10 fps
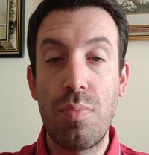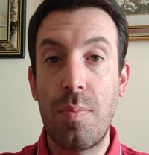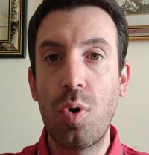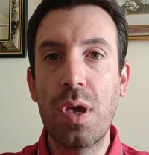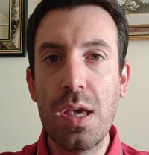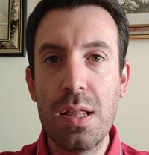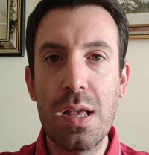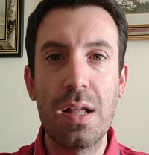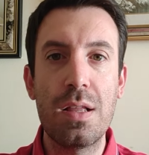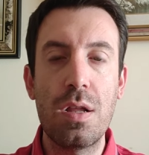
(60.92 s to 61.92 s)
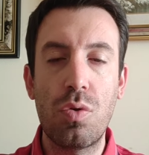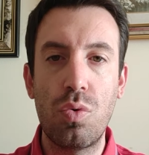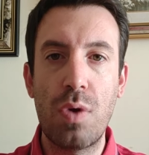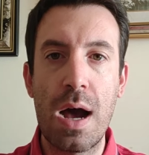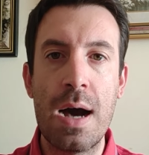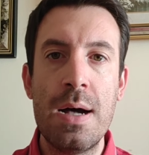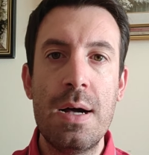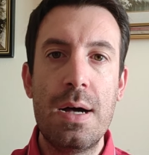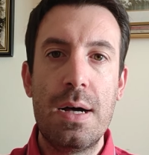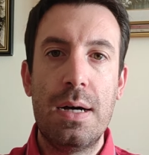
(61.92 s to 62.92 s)
un po pochini, addirittura
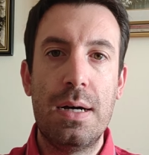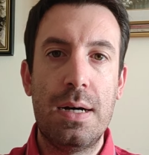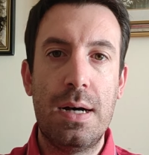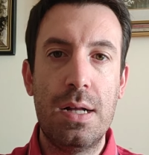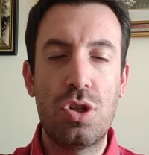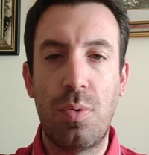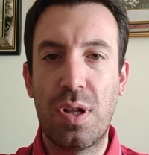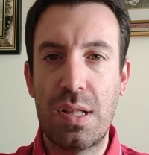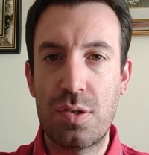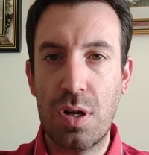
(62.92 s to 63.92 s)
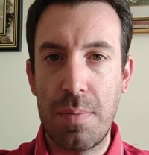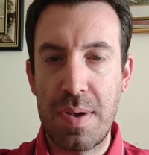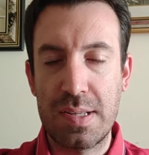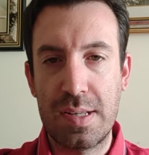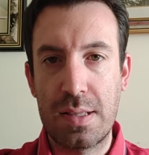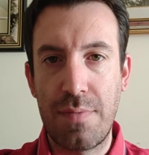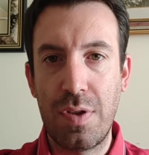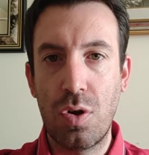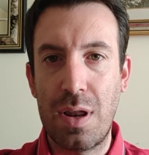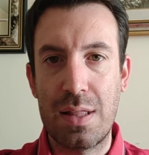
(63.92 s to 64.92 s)
uh, insomma un Catanzaro che passa tra
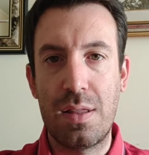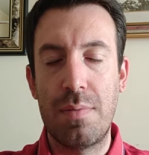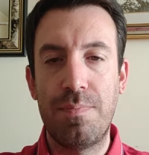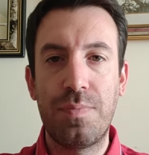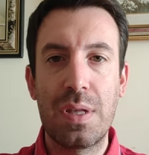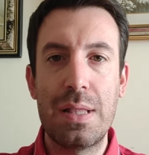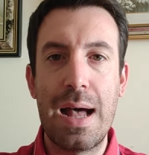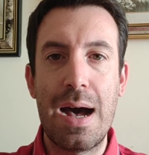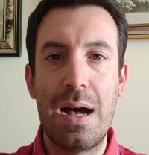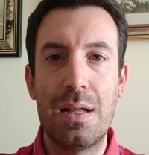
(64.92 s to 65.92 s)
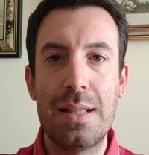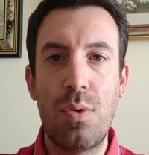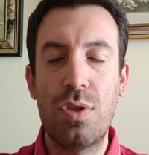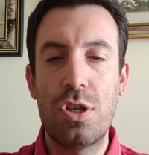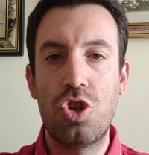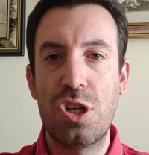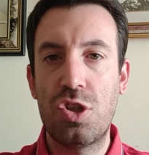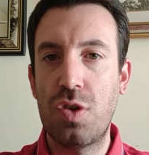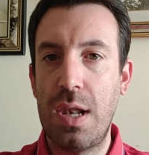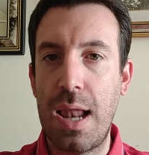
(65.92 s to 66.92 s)
virgolette da, da un
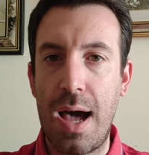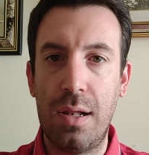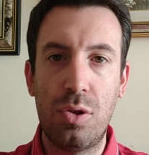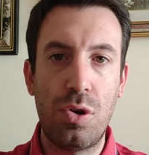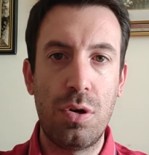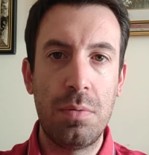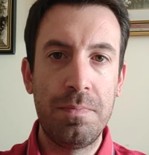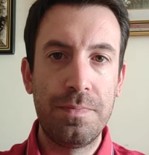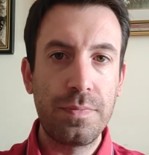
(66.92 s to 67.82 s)
eccesso all'altro,